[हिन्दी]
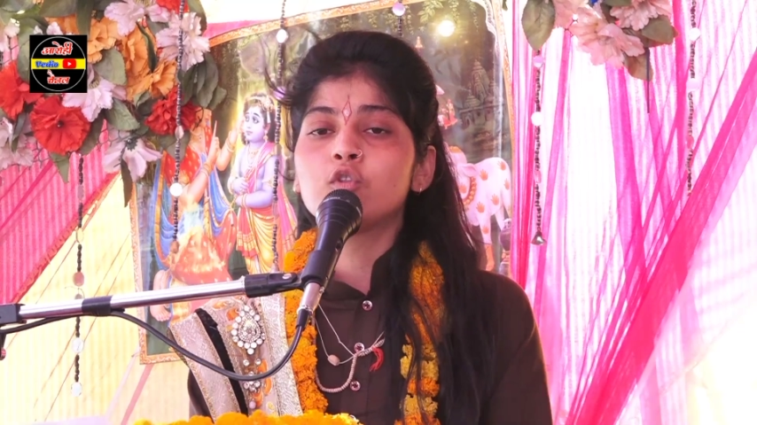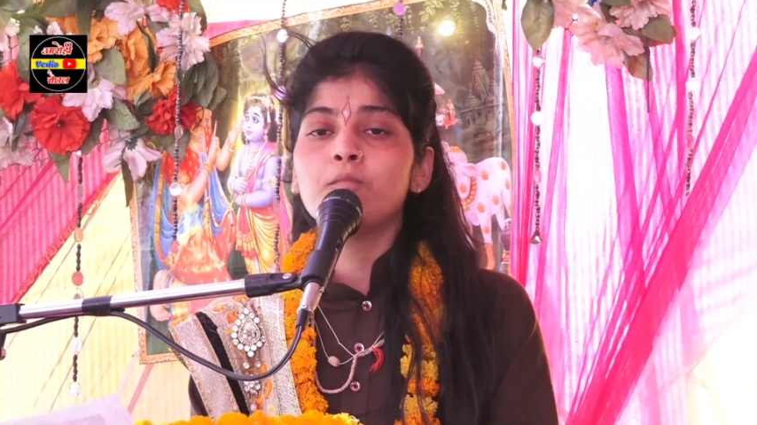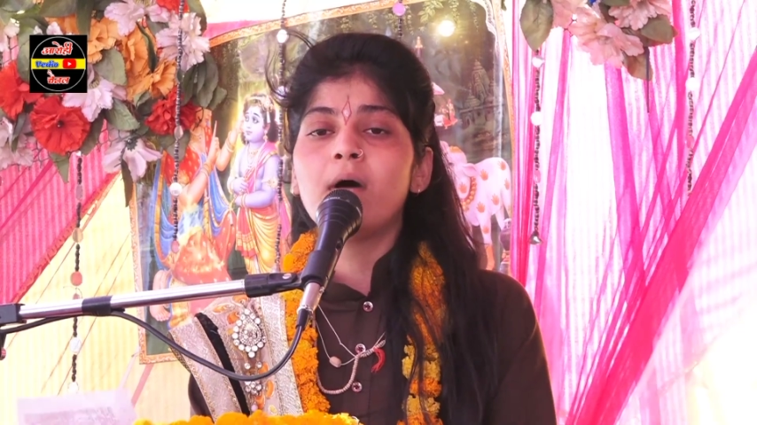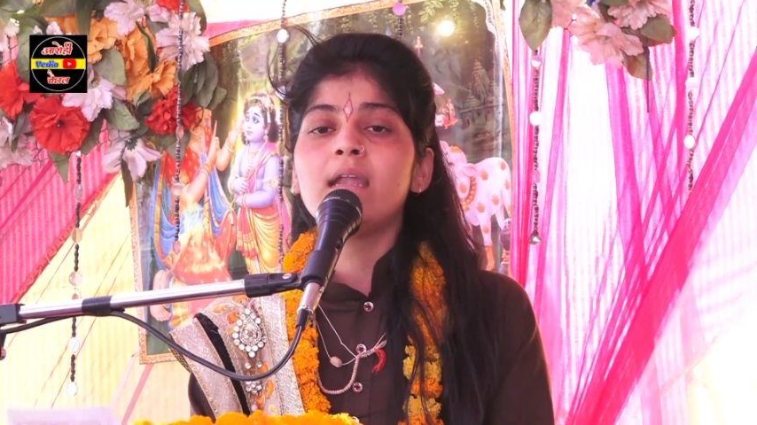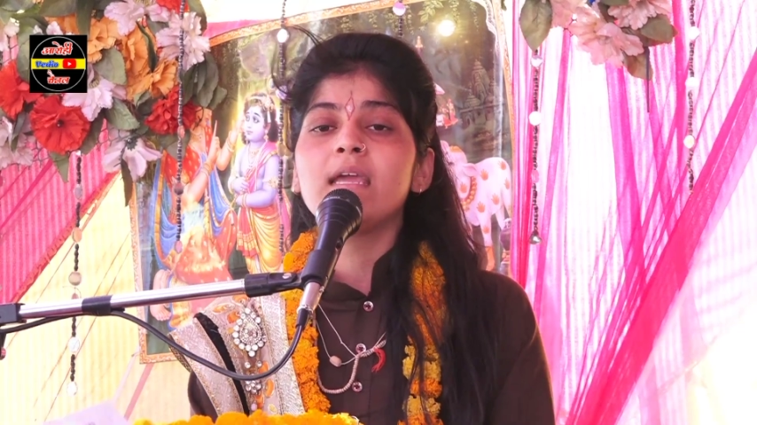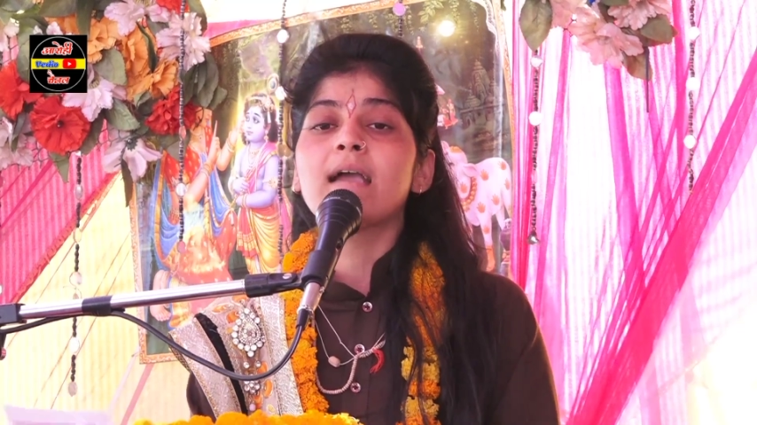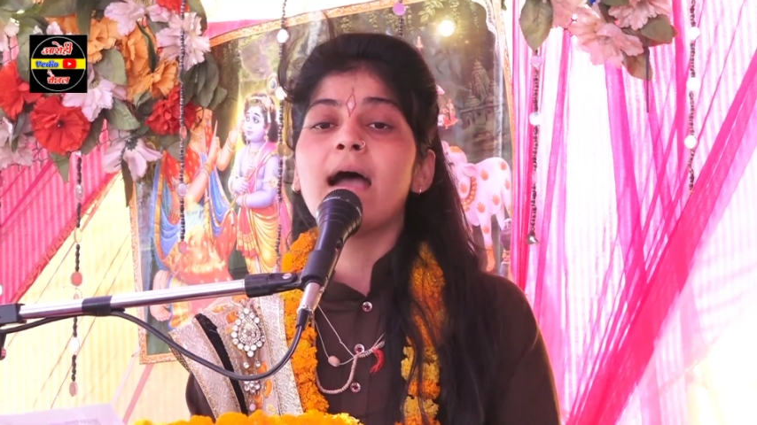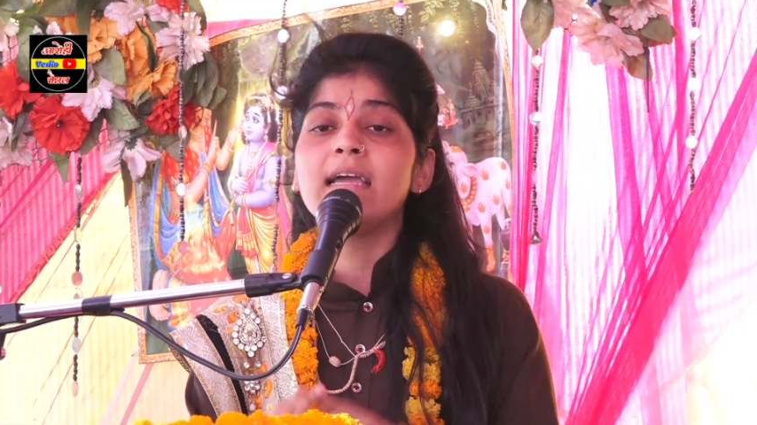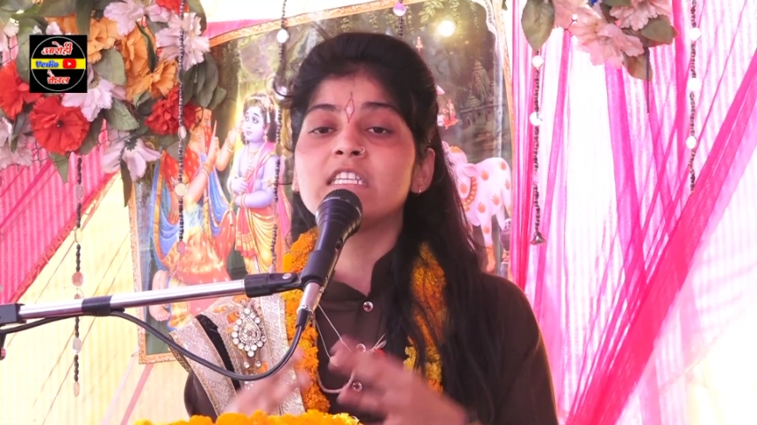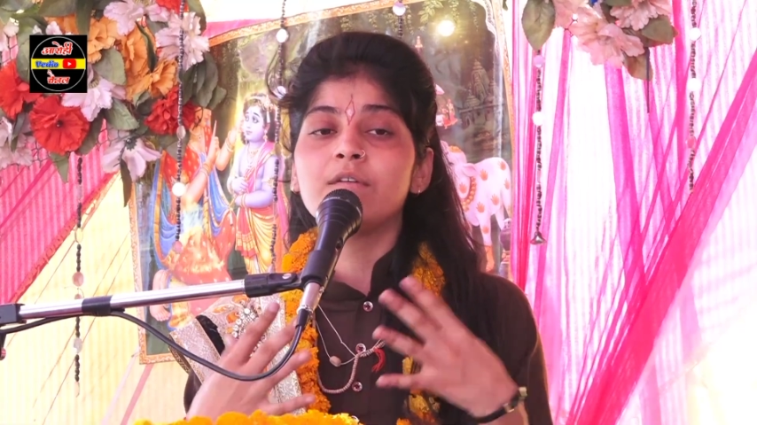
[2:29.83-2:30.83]
तो माँ तो ने कहा
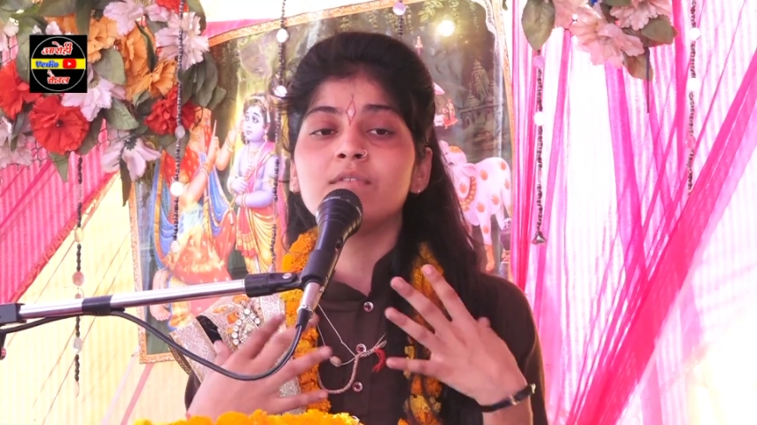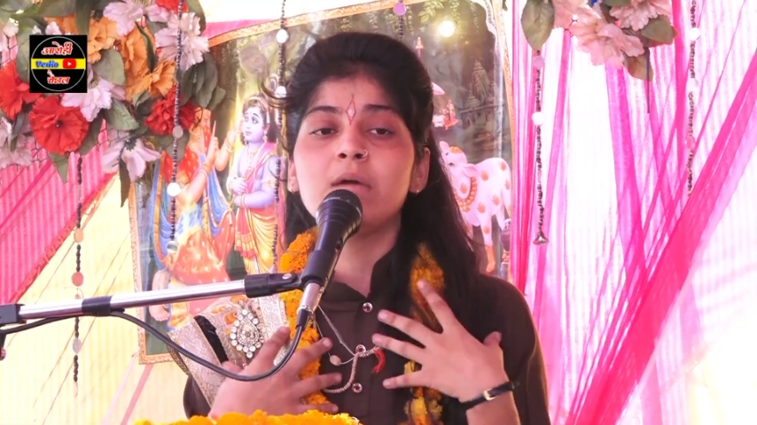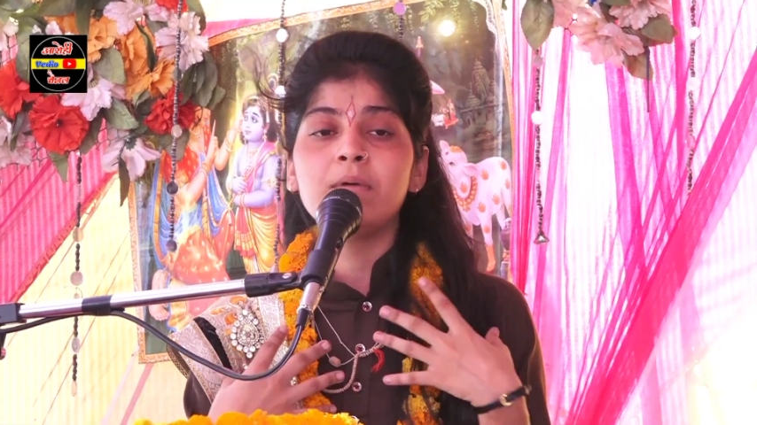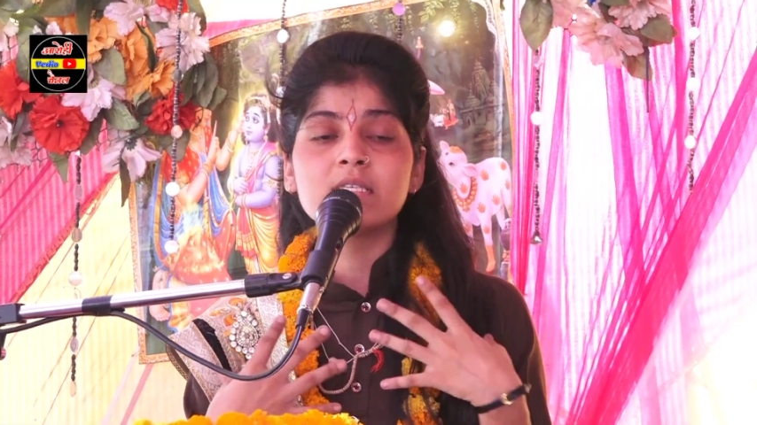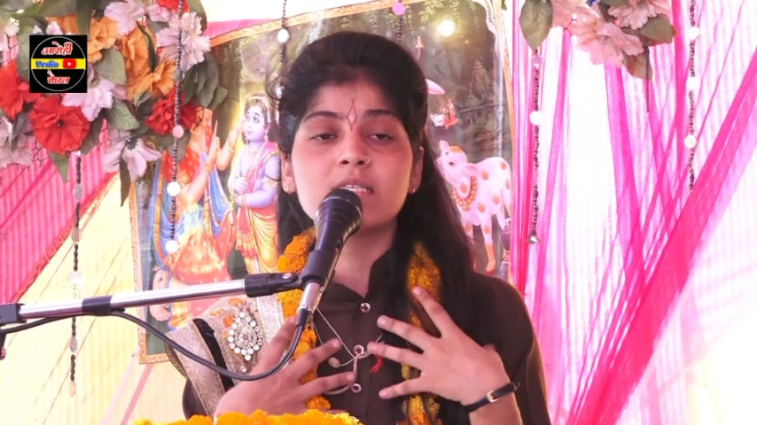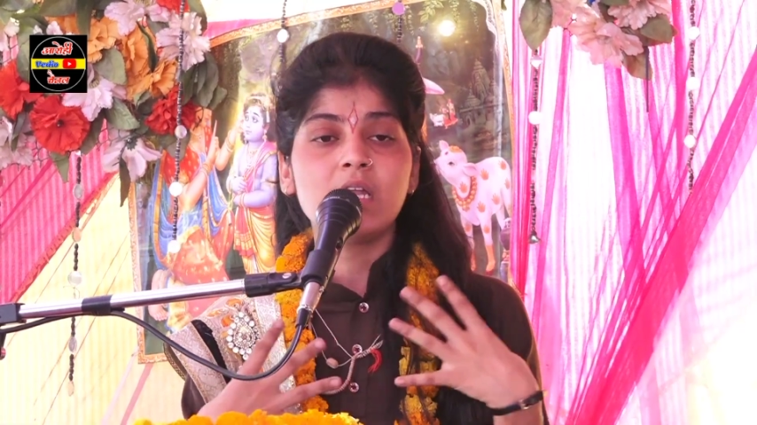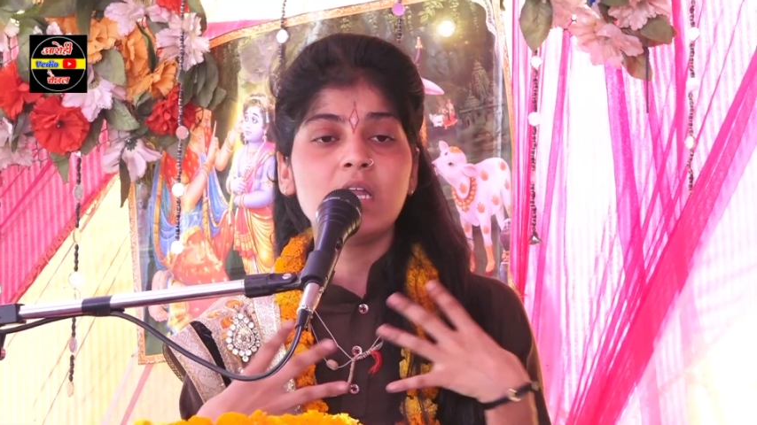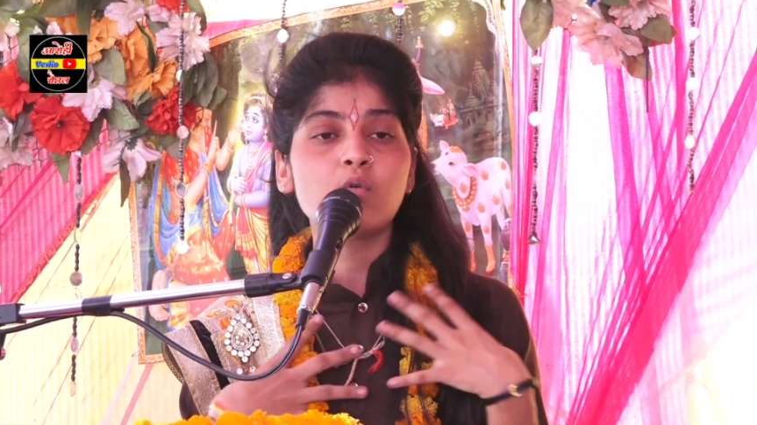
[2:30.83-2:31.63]
है जब जब इस शरीर